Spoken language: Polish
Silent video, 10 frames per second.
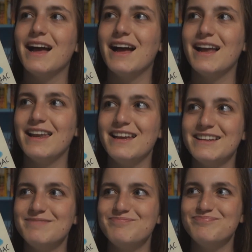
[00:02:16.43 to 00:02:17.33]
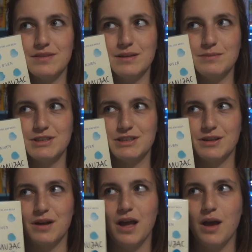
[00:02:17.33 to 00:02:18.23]
Ale wydaje mi się,
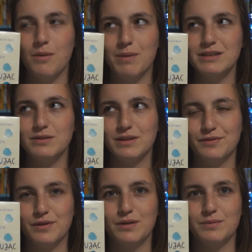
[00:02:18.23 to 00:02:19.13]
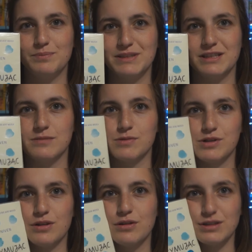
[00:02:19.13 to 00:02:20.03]
że bardzo łatwo pisarz
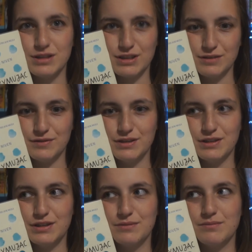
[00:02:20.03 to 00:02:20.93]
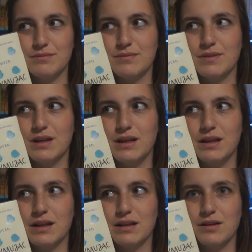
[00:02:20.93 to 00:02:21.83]
może kogoś skrzywdzić. I
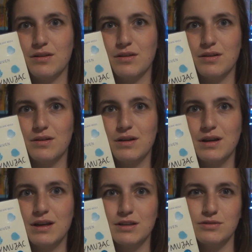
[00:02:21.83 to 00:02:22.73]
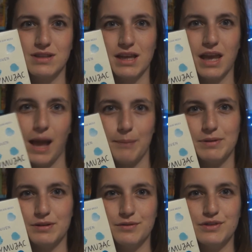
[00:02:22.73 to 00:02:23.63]
dlatego jest taki
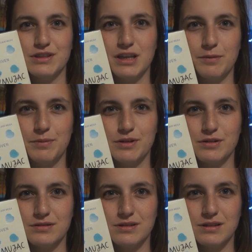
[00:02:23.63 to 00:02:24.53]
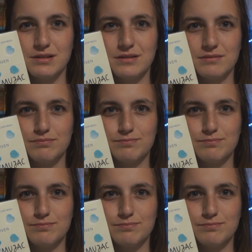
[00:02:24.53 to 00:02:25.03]
apel do wszystkich piszących.